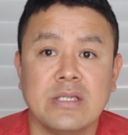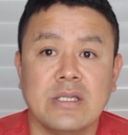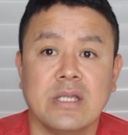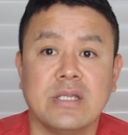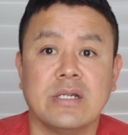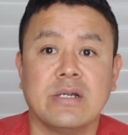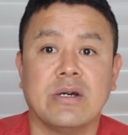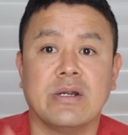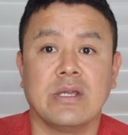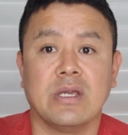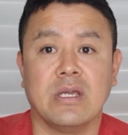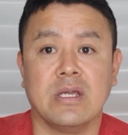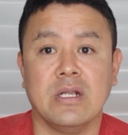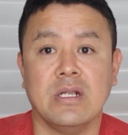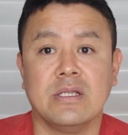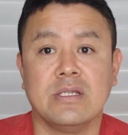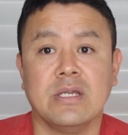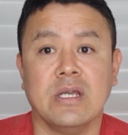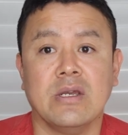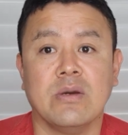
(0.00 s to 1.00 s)
세치컬이
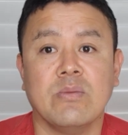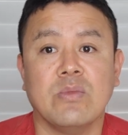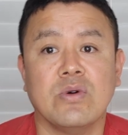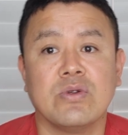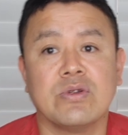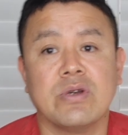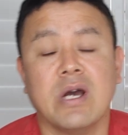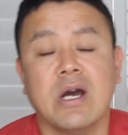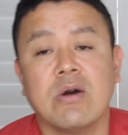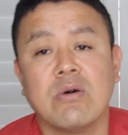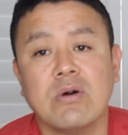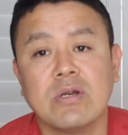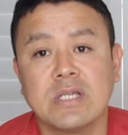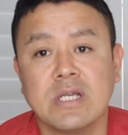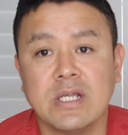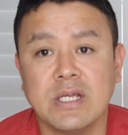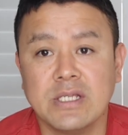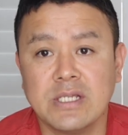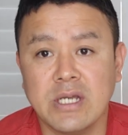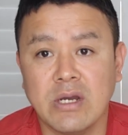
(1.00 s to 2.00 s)
일제 연모제하고
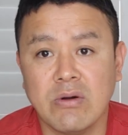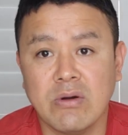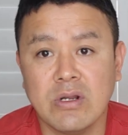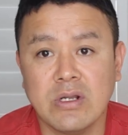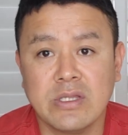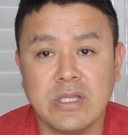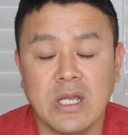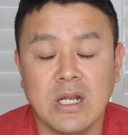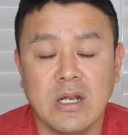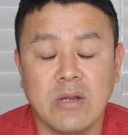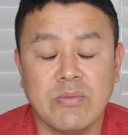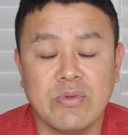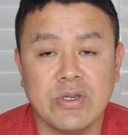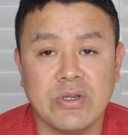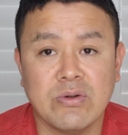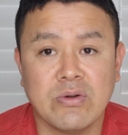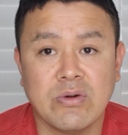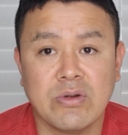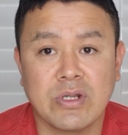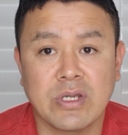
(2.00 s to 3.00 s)
산화제하고 1대1로
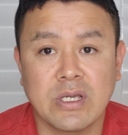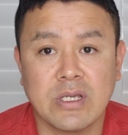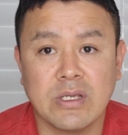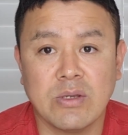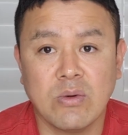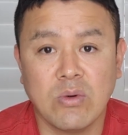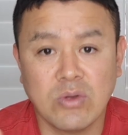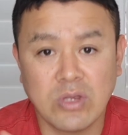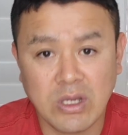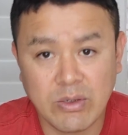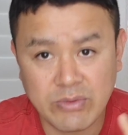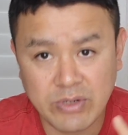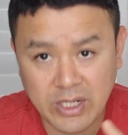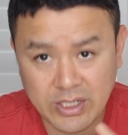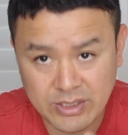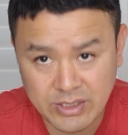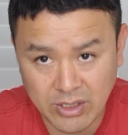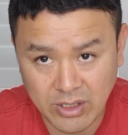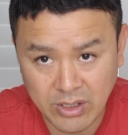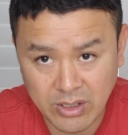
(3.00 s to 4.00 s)
비율로 이렇게 혼합을
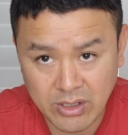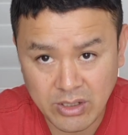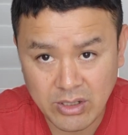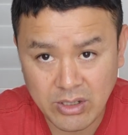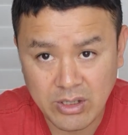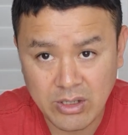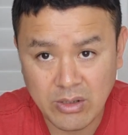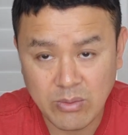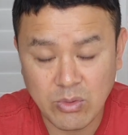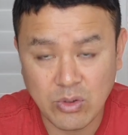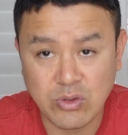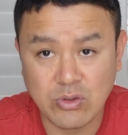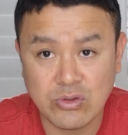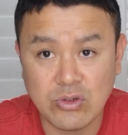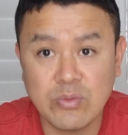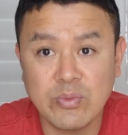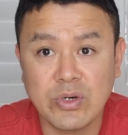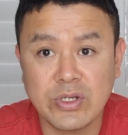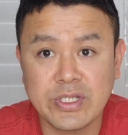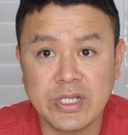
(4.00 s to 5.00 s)
해서 보통
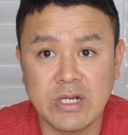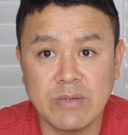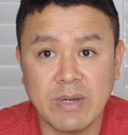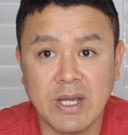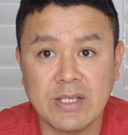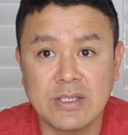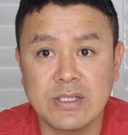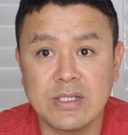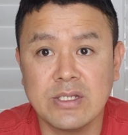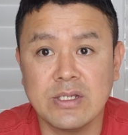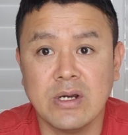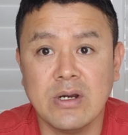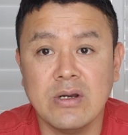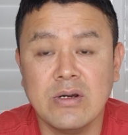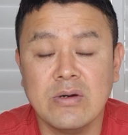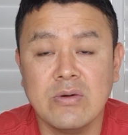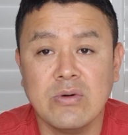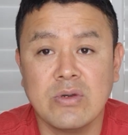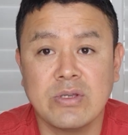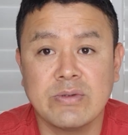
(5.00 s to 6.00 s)
6%짜리를 많이
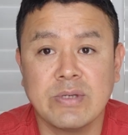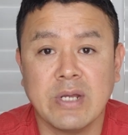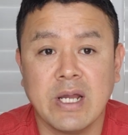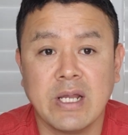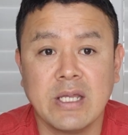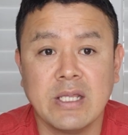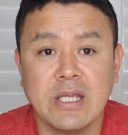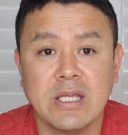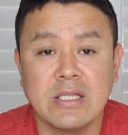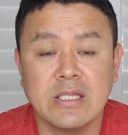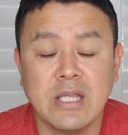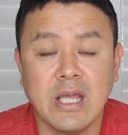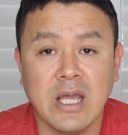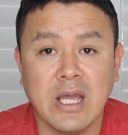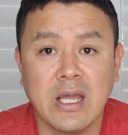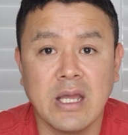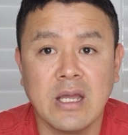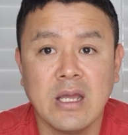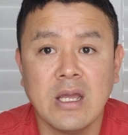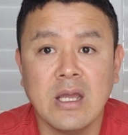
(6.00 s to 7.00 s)
쓰죠. 그래서 하게
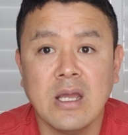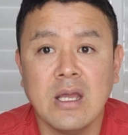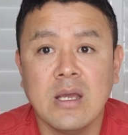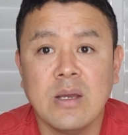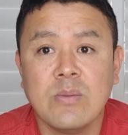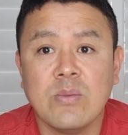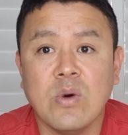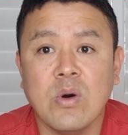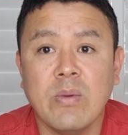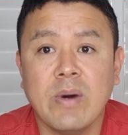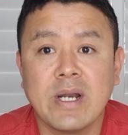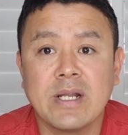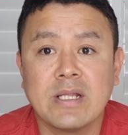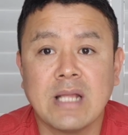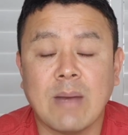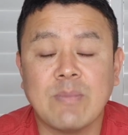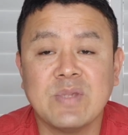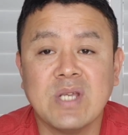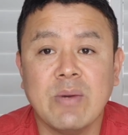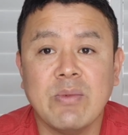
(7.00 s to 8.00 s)
되는데 모발은
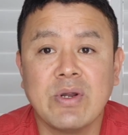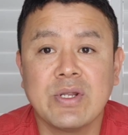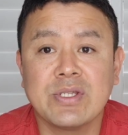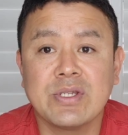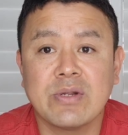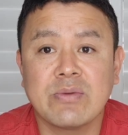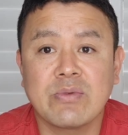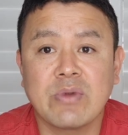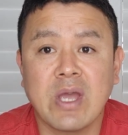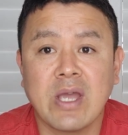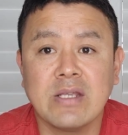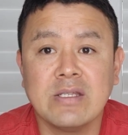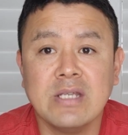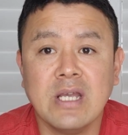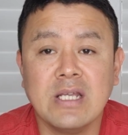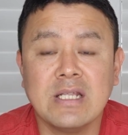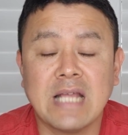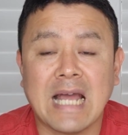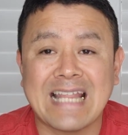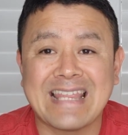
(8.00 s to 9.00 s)
남자 머리처럼
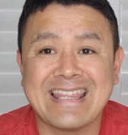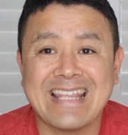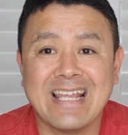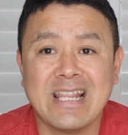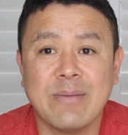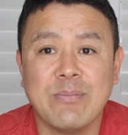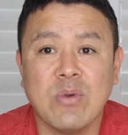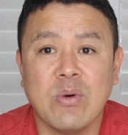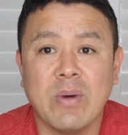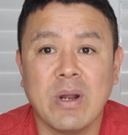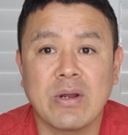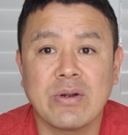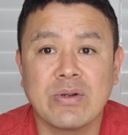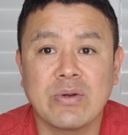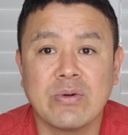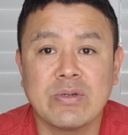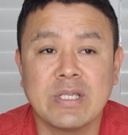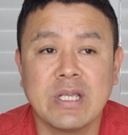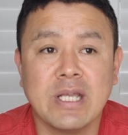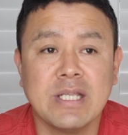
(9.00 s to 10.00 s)
굉장히 단단한 모발
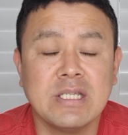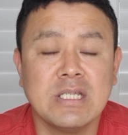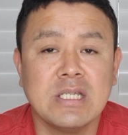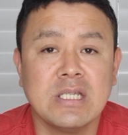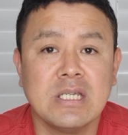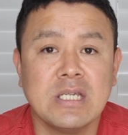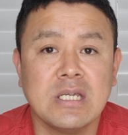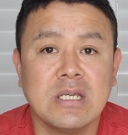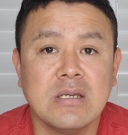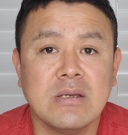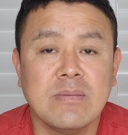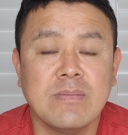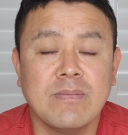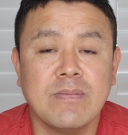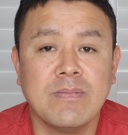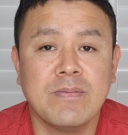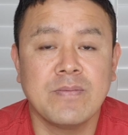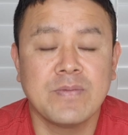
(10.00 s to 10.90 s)
그리고 세치